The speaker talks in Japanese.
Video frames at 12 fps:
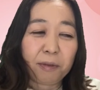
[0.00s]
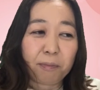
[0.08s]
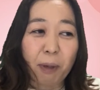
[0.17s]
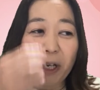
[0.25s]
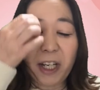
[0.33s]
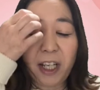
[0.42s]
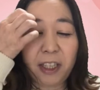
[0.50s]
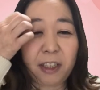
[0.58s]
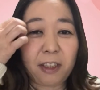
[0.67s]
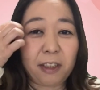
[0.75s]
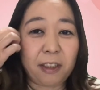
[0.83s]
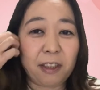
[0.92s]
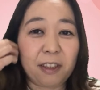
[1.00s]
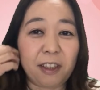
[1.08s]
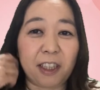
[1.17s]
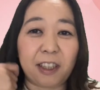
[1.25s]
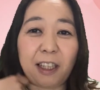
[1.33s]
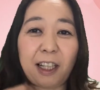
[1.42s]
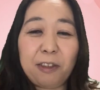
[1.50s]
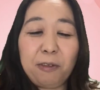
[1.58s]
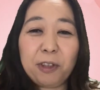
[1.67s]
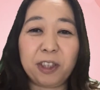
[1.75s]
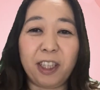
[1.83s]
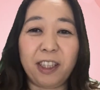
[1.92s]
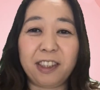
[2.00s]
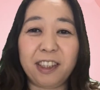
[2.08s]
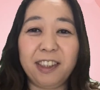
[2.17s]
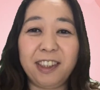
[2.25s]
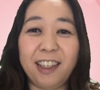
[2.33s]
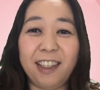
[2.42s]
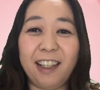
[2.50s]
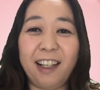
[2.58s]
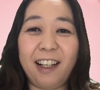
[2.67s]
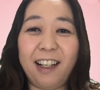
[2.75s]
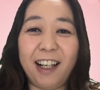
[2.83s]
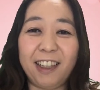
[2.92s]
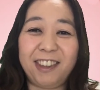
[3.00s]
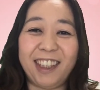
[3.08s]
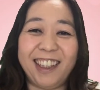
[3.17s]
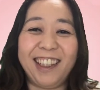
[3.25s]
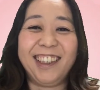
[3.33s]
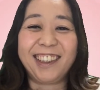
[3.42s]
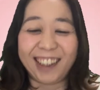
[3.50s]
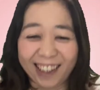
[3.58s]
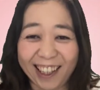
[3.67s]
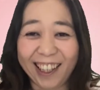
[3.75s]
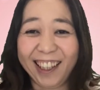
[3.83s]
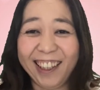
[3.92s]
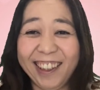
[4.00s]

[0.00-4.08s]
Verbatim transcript: バレてた可能性全然あるじゃないですか。